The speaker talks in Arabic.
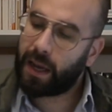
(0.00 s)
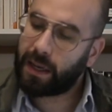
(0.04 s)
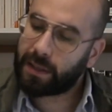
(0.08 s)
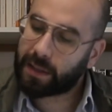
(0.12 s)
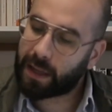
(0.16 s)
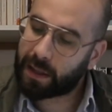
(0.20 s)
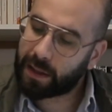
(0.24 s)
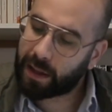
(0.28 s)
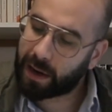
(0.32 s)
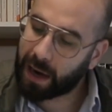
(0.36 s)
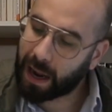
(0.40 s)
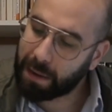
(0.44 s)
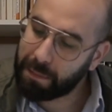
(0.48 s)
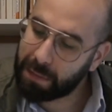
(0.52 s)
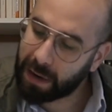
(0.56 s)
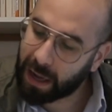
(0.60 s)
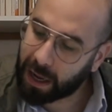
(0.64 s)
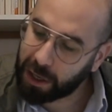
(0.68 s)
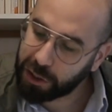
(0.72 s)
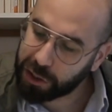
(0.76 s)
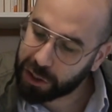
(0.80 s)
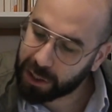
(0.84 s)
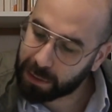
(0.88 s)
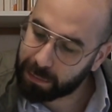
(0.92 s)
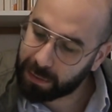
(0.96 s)
اذا
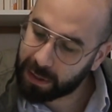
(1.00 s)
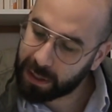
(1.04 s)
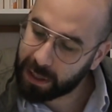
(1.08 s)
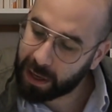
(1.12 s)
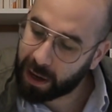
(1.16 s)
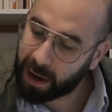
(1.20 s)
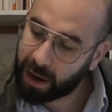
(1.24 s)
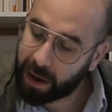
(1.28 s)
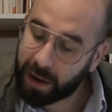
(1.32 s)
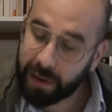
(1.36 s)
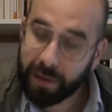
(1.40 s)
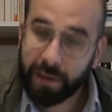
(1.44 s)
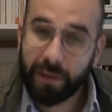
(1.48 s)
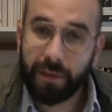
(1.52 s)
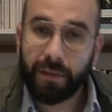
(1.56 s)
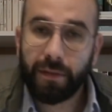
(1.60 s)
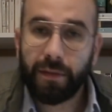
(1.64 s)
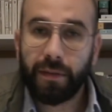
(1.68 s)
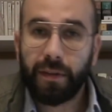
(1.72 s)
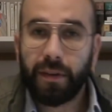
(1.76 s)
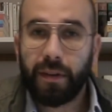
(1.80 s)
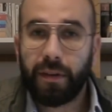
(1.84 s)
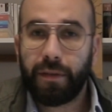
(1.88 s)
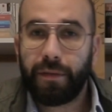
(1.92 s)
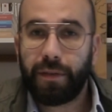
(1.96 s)
رقم ال10 مليار
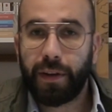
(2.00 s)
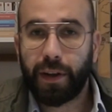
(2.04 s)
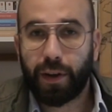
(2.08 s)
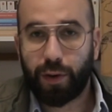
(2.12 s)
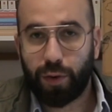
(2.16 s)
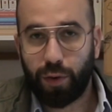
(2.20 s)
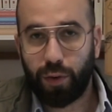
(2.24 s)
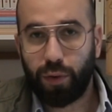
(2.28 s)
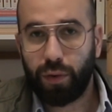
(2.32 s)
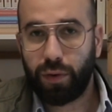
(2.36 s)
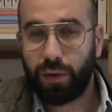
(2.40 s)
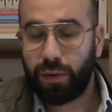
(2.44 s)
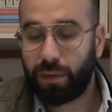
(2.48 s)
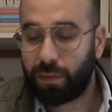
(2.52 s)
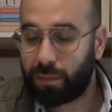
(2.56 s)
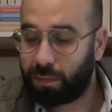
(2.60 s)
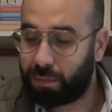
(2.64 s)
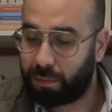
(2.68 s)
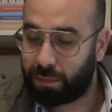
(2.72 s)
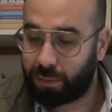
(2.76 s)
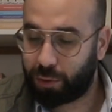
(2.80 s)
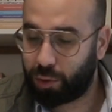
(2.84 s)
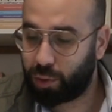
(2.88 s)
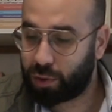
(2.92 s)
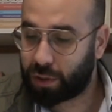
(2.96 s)
فيكون
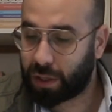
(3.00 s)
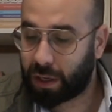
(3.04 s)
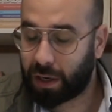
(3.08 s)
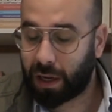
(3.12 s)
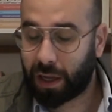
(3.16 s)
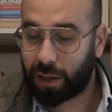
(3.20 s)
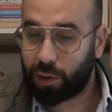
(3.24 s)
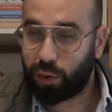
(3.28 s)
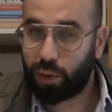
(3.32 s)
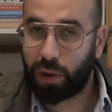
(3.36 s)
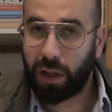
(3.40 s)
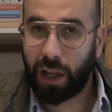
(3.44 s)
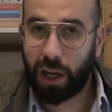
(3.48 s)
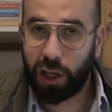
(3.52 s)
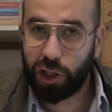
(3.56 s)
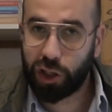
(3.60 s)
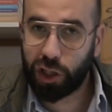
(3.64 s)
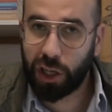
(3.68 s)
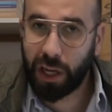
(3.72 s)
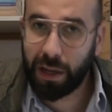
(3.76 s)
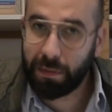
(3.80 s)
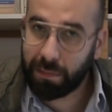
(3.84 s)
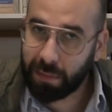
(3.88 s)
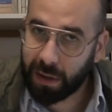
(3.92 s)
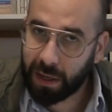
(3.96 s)
يوصل لحدود ال20
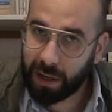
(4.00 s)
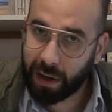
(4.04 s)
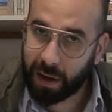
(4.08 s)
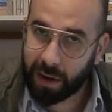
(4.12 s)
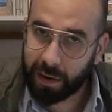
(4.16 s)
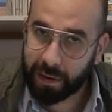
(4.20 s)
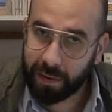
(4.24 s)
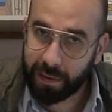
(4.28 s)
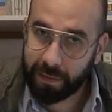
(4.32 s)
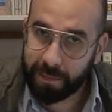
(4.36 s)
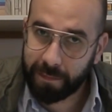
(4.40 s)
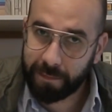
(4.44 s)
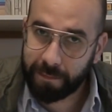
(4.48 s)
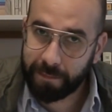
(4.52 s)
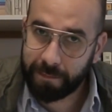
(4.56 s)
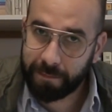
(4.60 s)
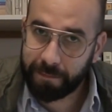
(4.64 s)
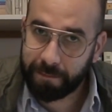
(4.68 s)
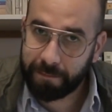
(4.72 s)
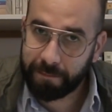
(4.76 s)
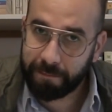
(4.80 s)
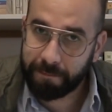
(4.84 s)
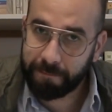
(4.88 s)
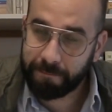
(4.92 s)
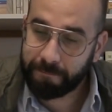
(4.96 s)
مليار
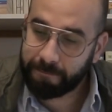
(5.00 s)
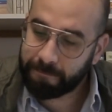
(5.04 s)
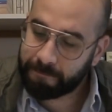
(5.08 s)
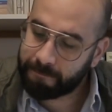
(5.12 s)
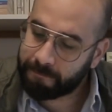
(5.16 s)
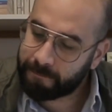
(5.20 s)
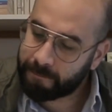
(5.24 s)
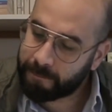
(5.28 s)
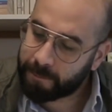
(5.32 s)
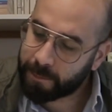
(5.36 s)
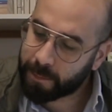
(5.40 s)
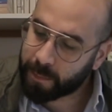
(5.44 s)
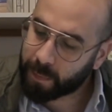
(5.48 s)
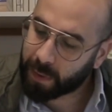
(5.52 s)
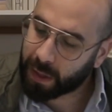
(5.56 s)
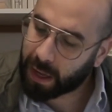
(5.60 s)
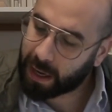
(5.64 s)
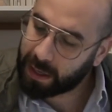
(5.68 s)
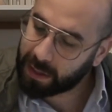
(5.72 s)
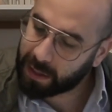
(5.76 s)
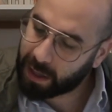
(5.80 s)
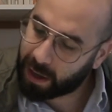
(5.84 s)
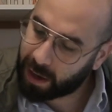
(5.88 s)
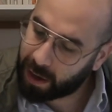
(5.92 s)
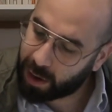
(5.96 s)

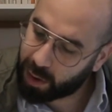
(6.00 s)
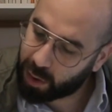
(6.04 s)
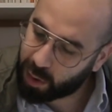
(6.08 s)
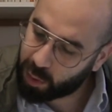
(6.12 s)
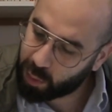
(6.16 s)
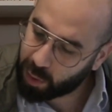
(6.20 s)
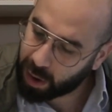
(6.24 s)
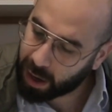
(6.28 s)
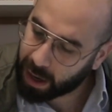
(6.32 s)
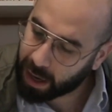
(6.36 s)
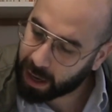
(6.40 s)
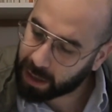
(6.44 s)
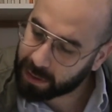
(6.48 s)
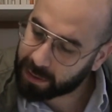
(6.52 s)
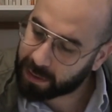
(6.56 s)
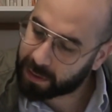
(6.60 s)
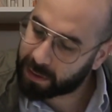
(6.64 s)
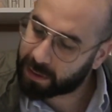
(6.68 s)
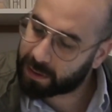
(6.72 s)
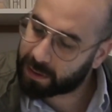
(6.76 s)
هذا واحد